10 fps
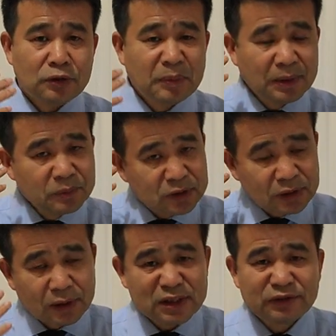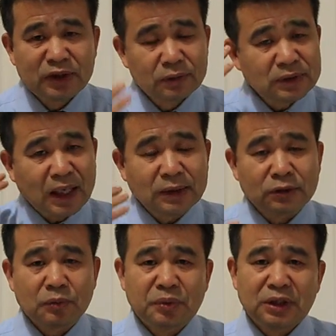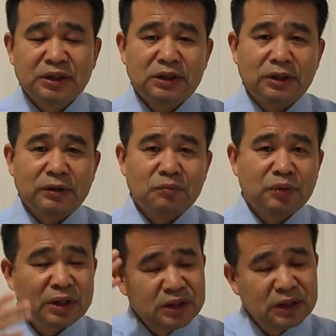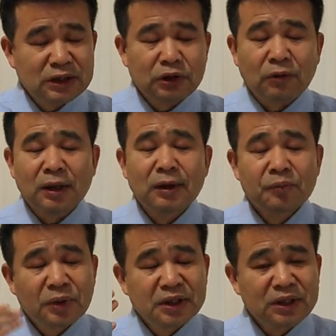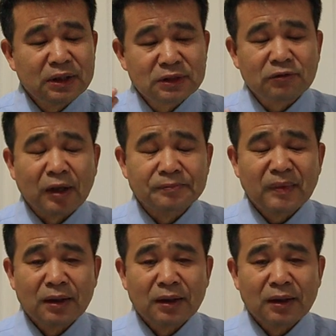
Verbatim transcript: 一般死了四分钟，大脑就不可逆了，不可逆的逆转，不可逆的死亡。